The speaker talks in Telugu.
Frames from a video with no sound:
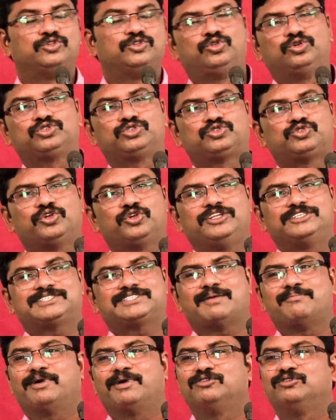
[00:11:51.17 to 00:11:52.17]
దుష్టుని
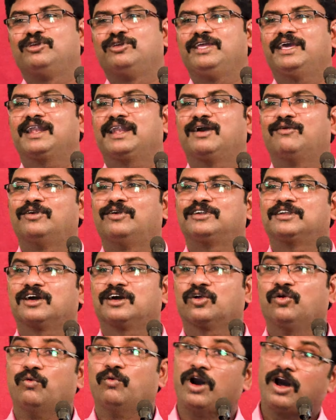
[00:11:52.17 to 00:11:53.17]
సంబంధులు ఎలా
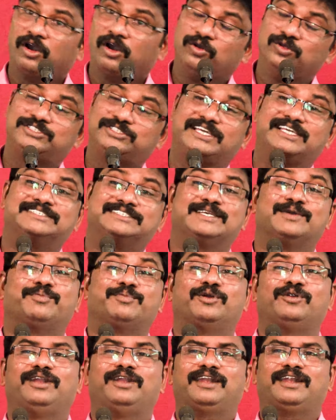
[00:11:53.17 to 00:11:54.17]
ఉంటారో వాళ్ళు చేసే
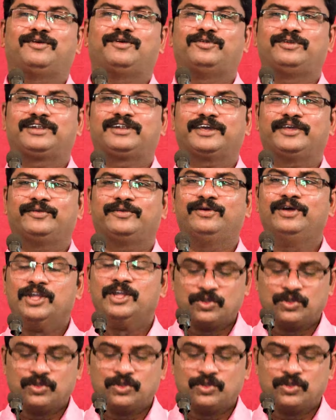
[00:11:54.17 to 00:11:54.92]
పనులు ఎలా ఉంటాయో